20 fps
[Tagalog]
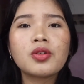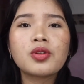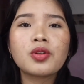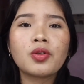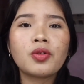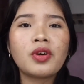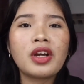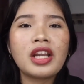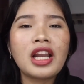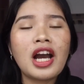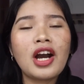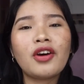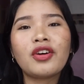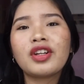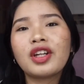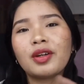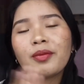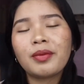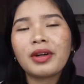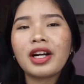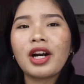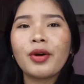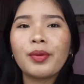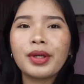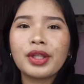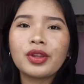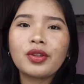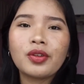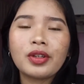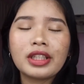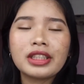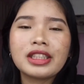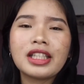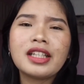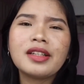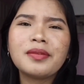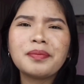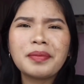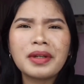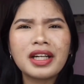so kailangan ko naman gawin tong
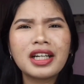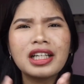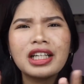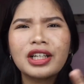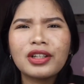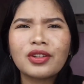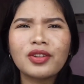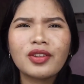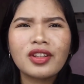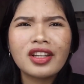isang parang ganun.